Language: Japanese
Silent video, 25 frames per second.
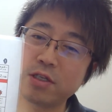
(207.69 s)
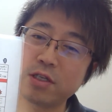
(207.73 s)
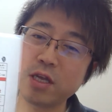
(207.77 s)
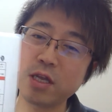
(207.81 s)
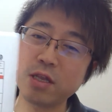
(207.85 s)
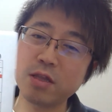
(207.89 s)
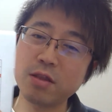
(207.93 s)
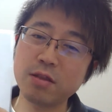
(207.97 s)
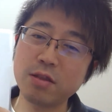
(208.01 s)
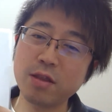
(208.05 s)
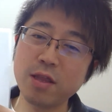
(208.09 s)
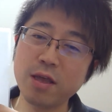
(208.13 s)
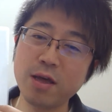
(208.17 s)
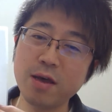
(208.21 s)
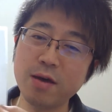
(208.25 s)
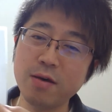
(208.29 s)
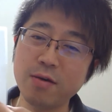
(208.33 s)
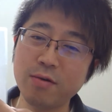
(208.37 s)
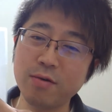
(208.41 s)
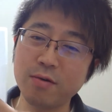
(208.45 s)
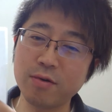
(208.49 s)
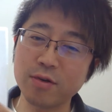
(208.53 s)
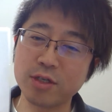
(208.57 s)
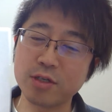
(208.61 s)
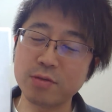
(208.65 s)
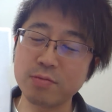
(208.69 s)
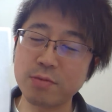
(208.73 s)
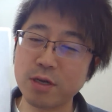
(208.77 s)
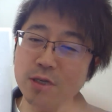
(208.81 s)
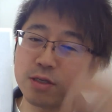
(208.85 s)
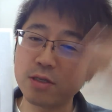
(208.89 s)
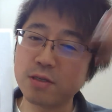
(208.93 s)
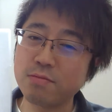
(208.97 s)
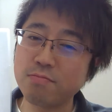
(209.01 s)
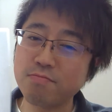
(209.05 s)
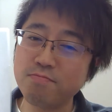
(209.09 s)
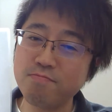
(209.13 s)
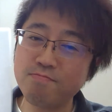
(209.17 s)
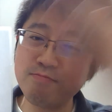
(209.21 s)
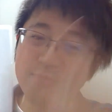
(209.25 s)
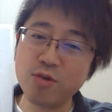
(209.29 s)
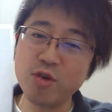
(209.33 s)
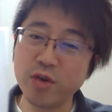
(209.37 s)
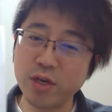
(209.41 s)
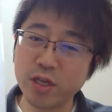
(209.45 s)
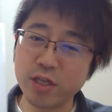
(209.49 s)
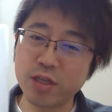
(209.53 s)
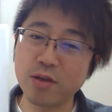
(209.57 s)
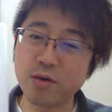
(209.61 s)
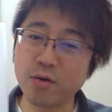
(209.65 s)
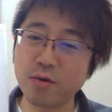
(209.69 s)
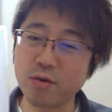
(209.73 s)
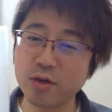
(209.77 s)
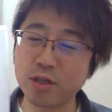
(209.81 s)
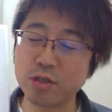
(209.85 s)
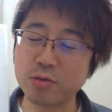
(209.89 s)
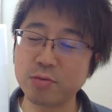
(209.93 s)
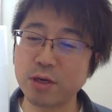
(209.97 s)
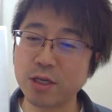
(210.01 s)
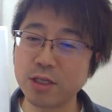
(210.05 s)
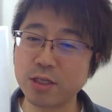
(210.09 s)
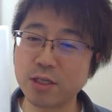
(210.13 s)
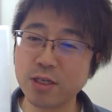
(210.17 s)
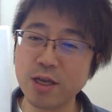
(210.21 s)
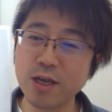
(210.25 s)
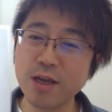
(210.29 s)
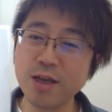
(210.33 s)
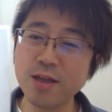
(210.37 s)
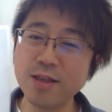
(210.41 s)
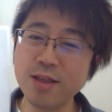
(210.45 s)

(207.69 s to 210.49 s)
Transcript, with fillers: シャッター下ろします。無理って下ろします。